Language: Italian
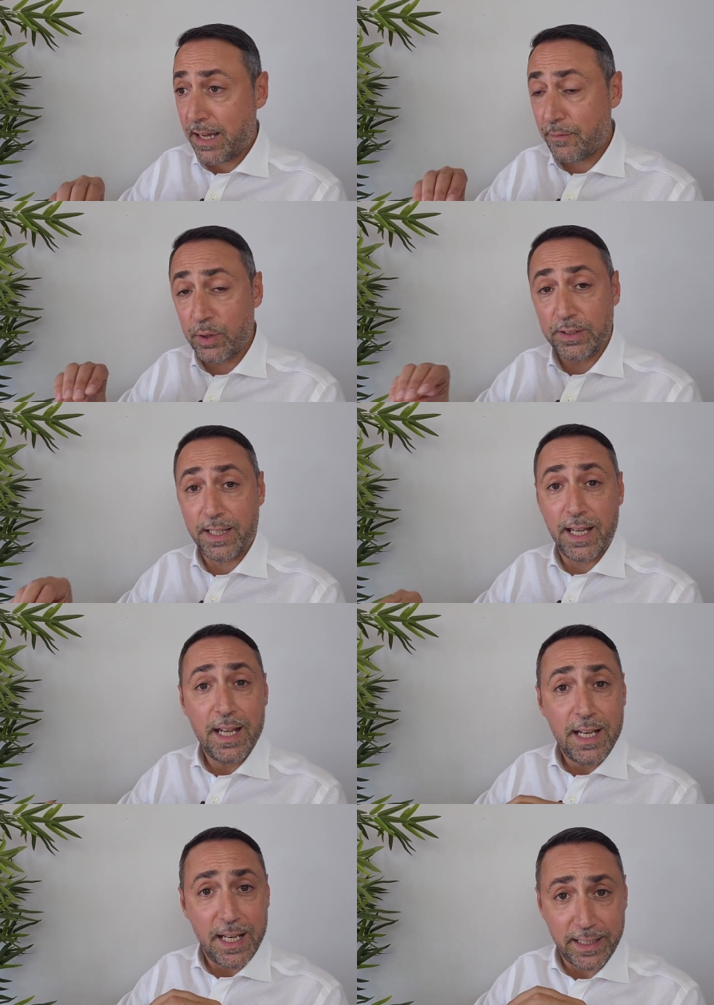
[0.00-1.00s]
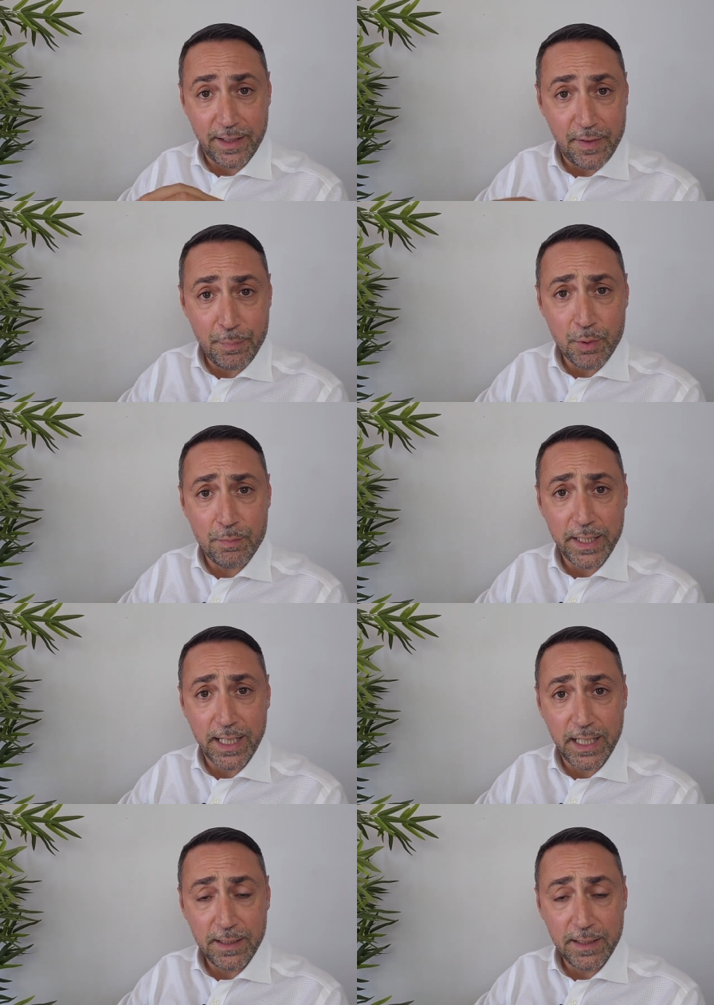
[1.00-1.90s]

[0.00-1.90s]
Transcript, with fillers: a volte la chiave pubblica,